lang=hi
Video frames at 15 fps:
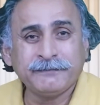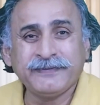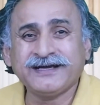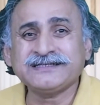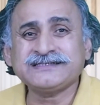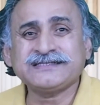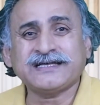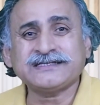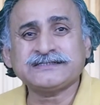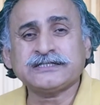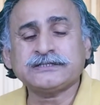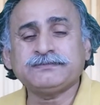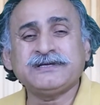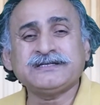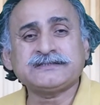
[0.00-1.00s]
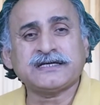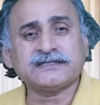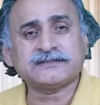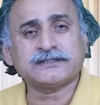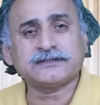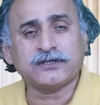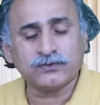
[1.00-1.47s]
मगर सियासत में
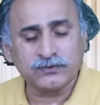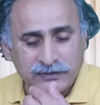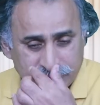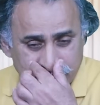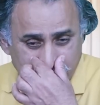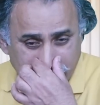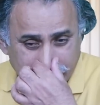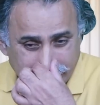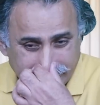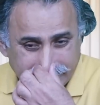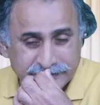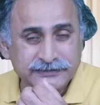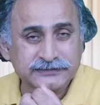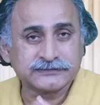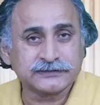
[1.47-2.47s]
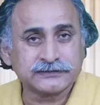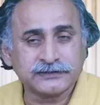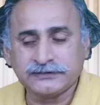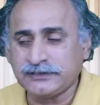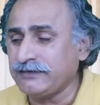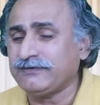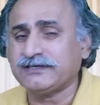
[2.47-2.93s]
सियासतदानों का मुकाबला नहीं कर
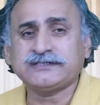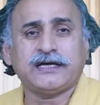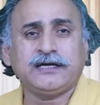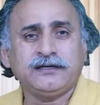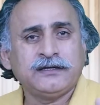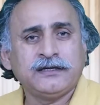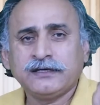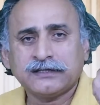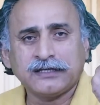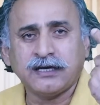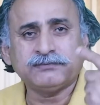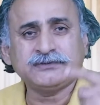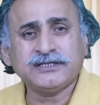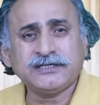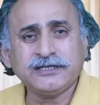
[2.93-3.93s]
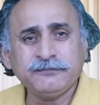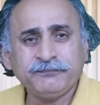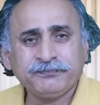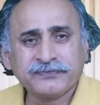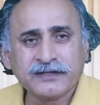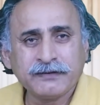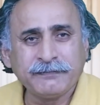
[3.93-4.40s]
सकते यही वजह है कि आप देखें
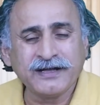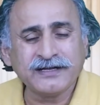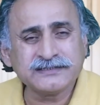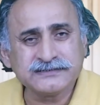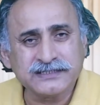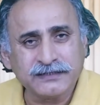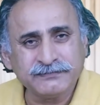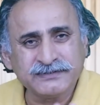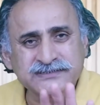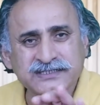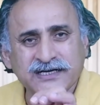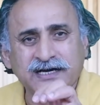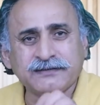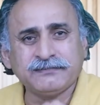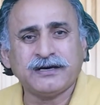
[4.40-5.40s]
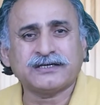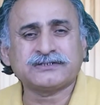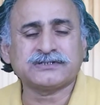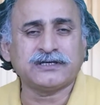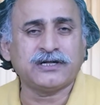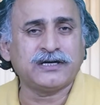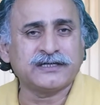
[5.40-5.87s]
पाकिस्तान में चार
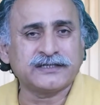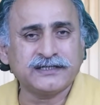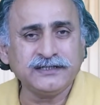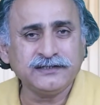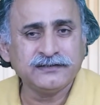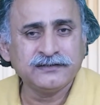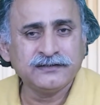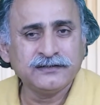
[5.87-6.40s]
मार्शल लॉ लगे